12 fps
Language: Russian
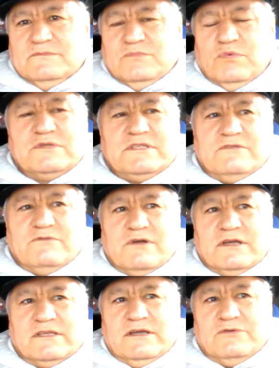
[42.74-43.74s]
После того,
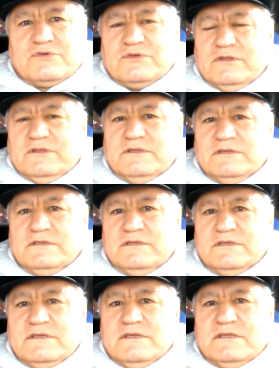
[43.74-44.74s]
как я ушел
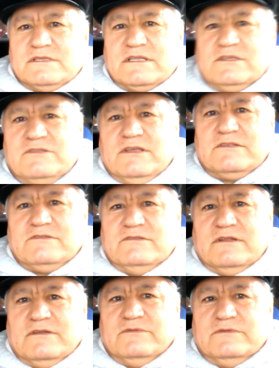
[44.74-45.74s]
с
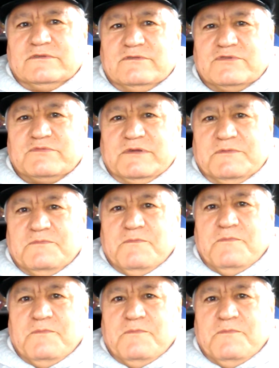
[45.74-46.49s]
государственной службы,